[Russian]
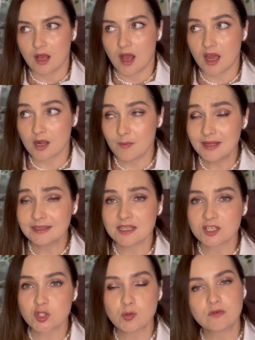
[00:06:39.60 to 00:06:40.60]
Аромат для
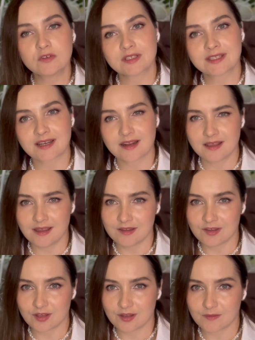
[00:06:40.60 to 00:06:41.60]
особого
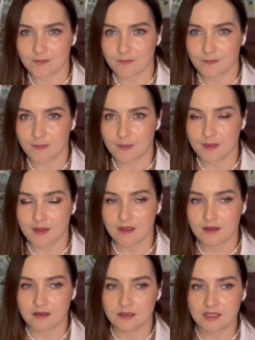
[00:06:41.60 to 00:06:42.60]
настроения.
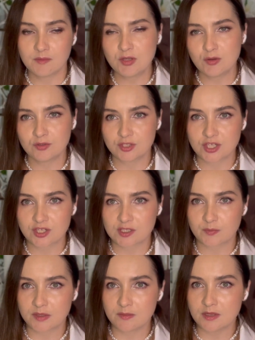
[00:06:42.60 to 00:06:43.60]
А, на мне он держится
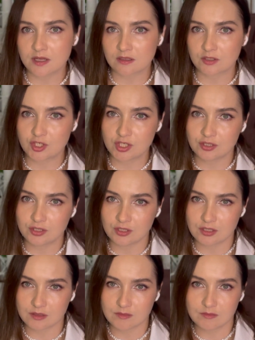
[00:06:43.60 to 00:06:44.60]
примерно
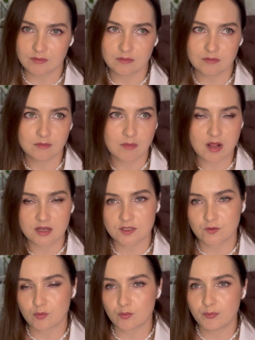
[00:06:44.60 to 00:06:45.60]
4
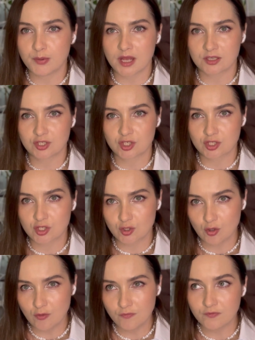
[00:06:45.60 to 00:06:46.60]
максимум 5
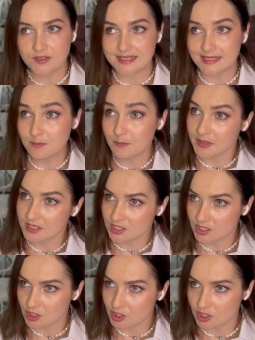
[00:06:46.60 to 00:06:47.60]
часов,
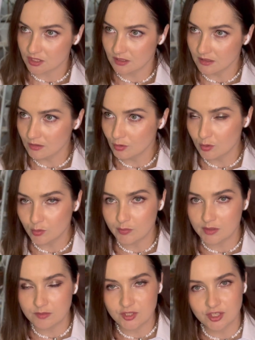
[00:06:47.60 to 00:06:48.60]
симпатичный, но
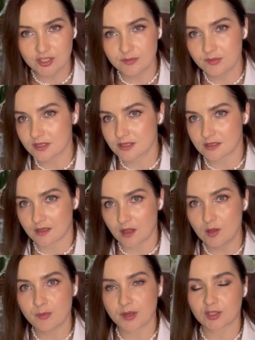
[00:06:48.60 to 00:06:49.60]
любимчиком не
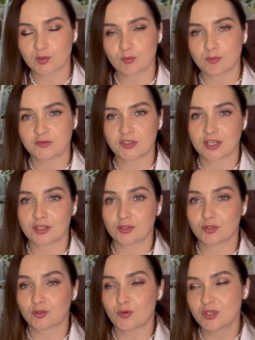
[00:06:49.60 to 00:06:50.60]
стал, поэтому повторять
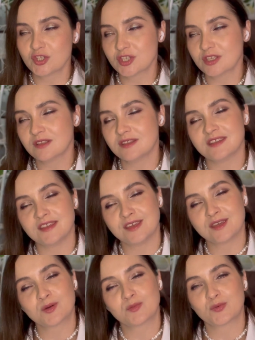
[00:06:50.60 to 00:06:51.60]
точно
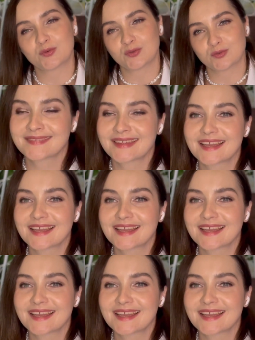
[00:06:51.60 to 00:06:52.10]
не буду.